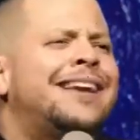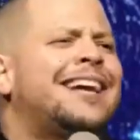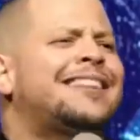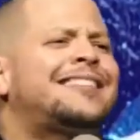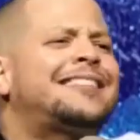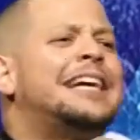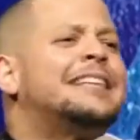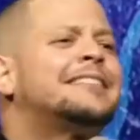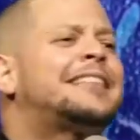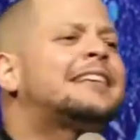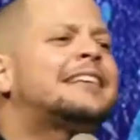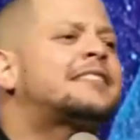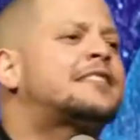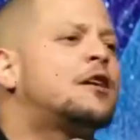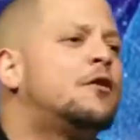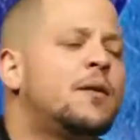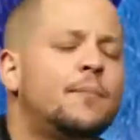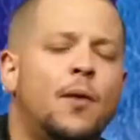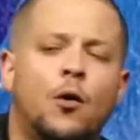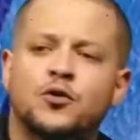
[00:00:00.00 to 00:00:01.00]
que a
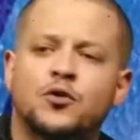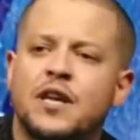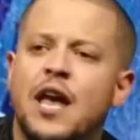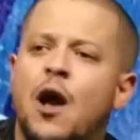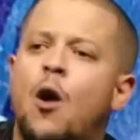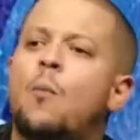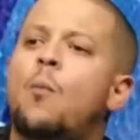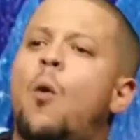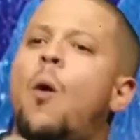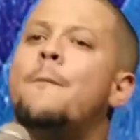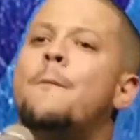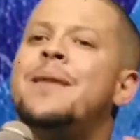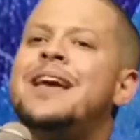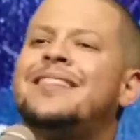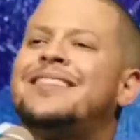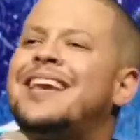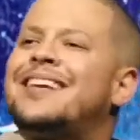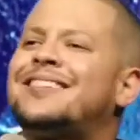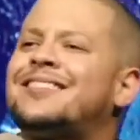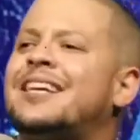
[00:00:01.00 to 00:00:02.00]
tentação, irmãos, é o
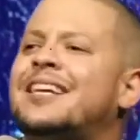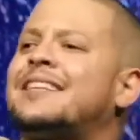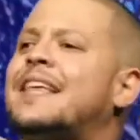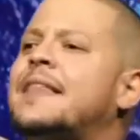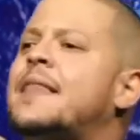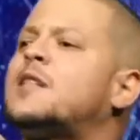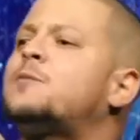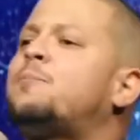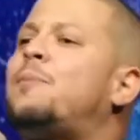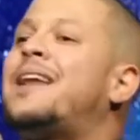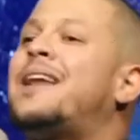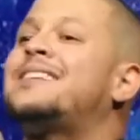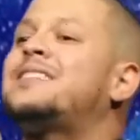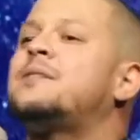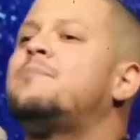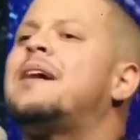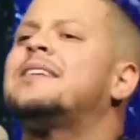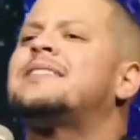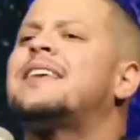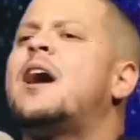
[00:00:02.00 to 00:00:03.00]
momento em que Satanás
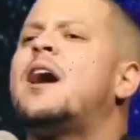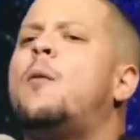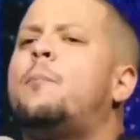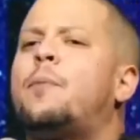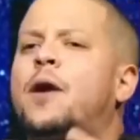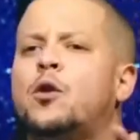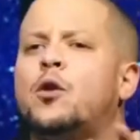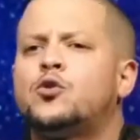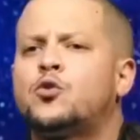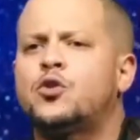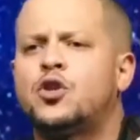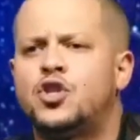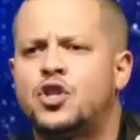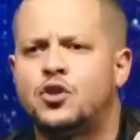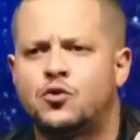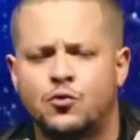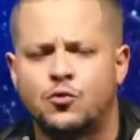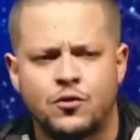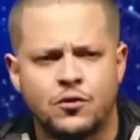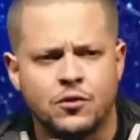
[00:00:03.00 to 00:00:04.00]
parece mais real para nós do que
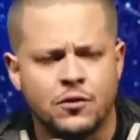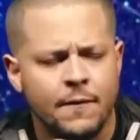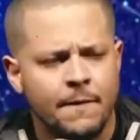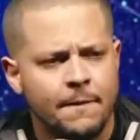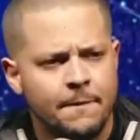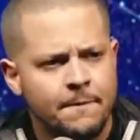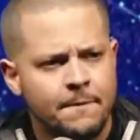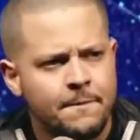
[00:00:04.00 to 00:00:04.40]
Jesus.